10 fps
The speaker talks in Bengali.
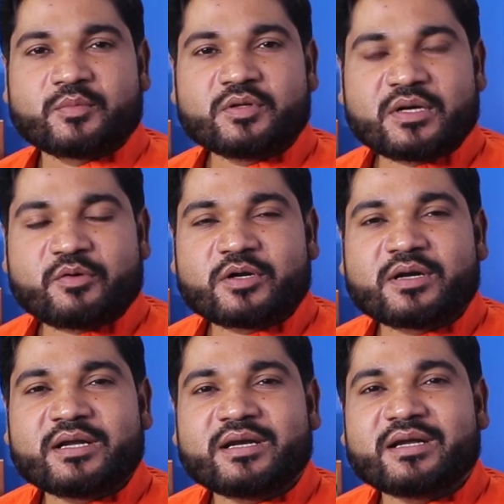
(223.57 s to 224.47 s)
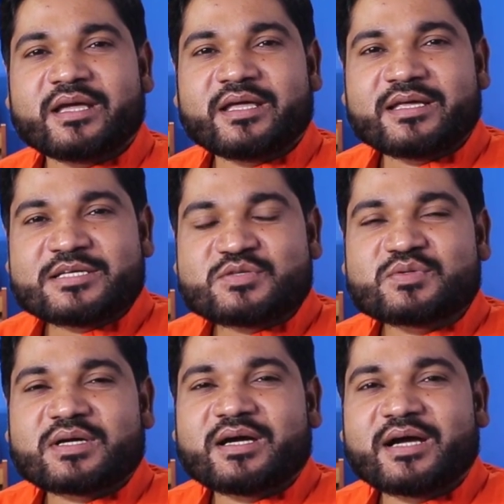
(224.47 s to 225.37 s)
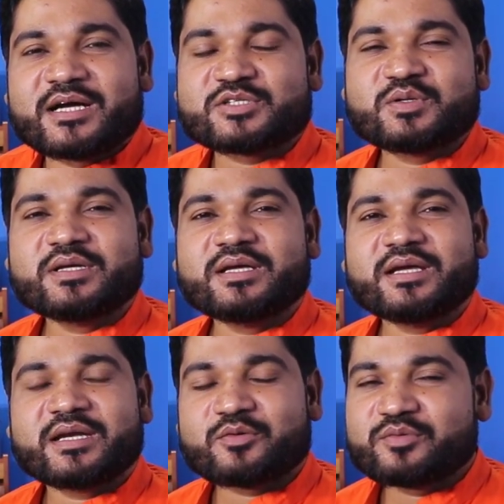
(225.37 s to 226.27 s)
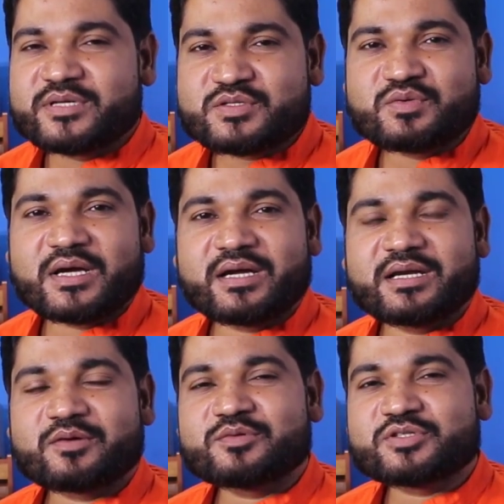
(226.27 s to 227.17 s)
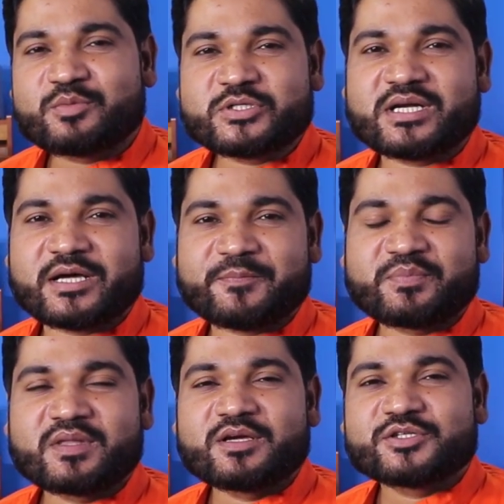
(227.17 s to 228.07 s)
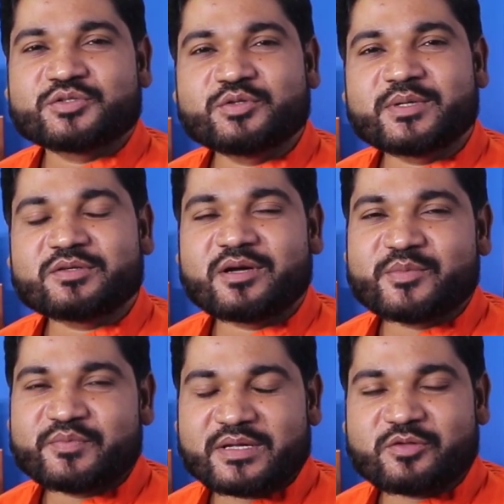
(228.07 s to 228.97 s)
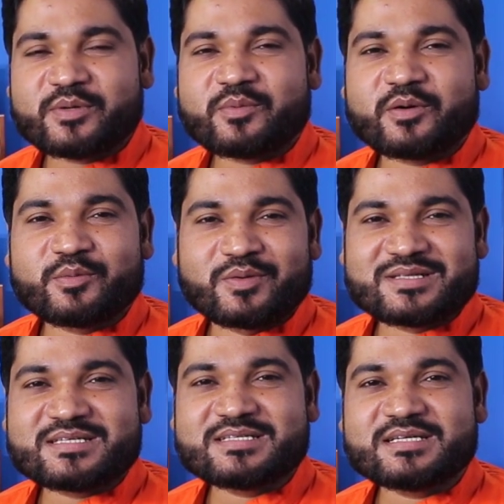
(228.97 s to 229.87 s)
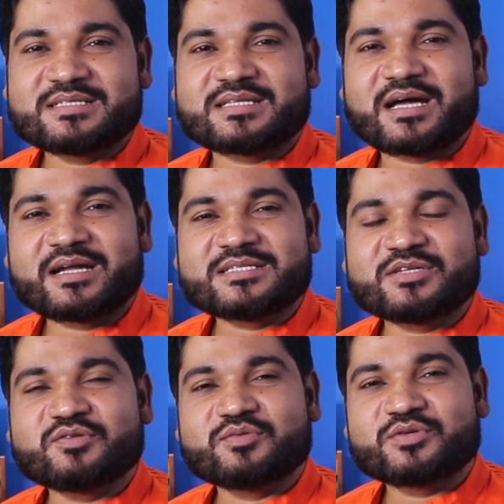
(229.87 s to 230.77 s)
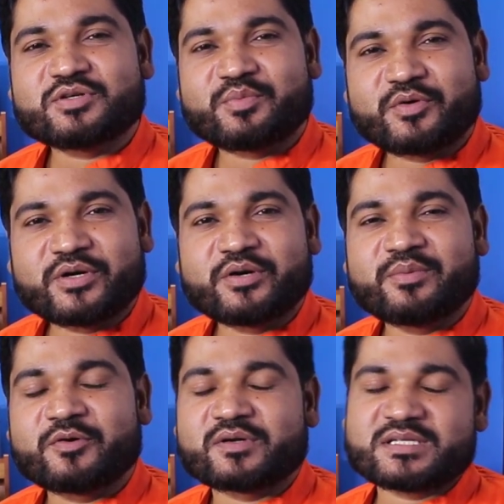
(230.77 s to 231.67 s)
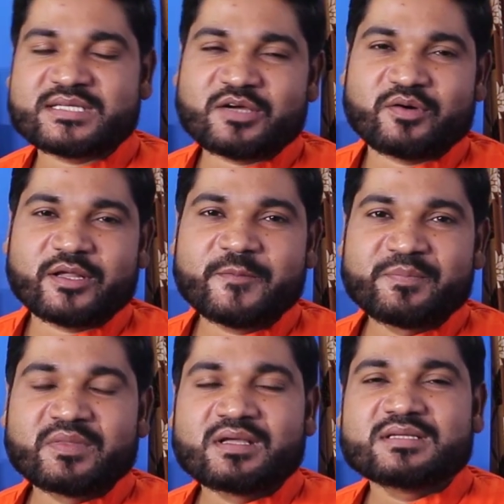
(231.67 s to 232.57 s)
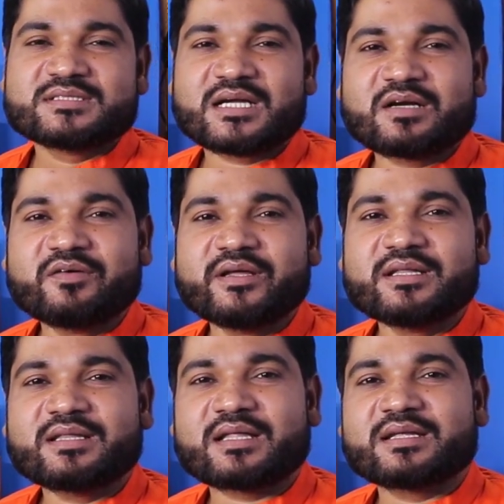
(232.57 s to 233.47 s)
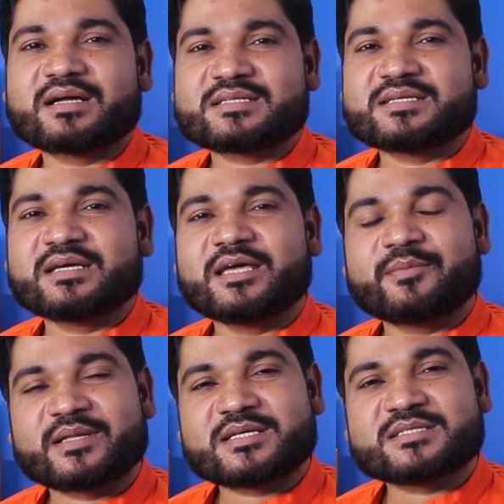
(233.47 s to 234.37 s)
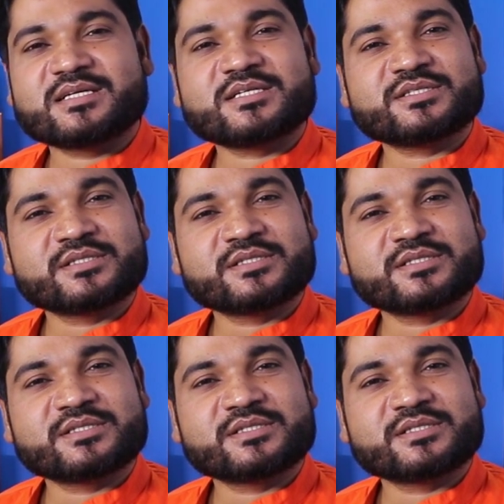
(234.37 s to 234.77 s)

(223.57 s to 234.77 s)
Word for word: বন্ধুরা হটগানের এই ইস্যুটা আসলে এটা কোনো ইস্যু না এটা কোনো সমস্যা না শুধুমাত্র আমি প্রাথমিকভাবে বলেছি যে তারা যেহেতু দুইশো পনেরো ভোল্টে চেক করে যার কারণে তাদের কাছে এই বাতাসটা